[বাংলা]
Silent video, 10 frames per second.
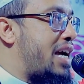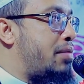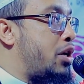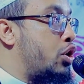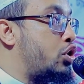
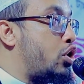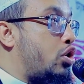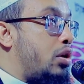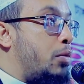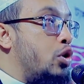একেবারে
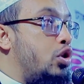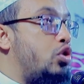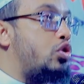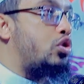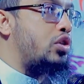অন্তরঙ্গ
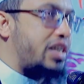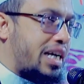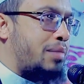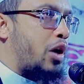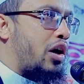বন্ধুত্ব
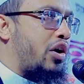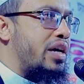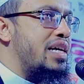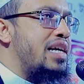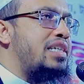যেটাকে বলা
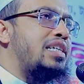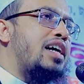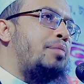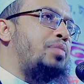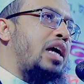হয়
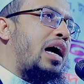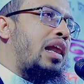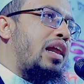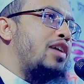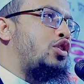সেটা আপনি
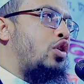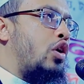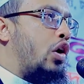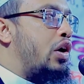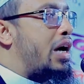আল্লাহর
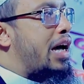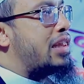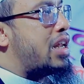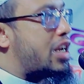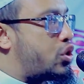জন্য
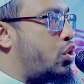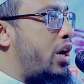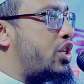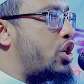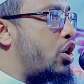আল্লাহর
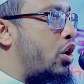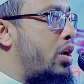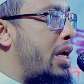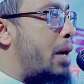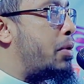রাসুলের জন্য
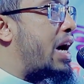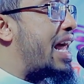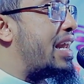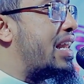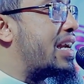এবং
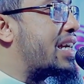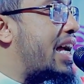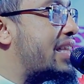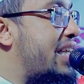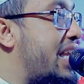আল্লাহর
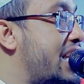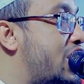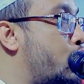খাতিরেই